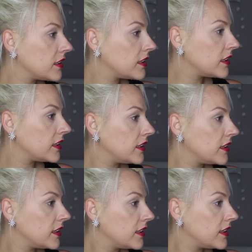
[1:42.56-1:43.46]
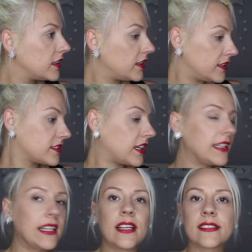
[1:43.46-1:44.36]
Gratte elle se
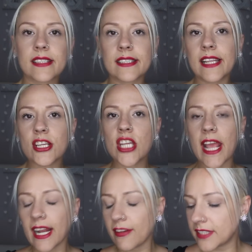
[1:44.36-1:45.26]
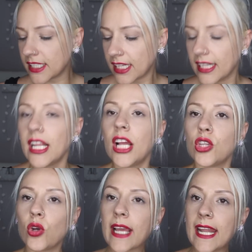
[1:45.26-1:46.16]
gratte, hein. elle se gratte la schneck la fille.
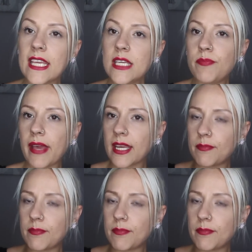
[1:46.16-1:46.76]
Donc elle est hyper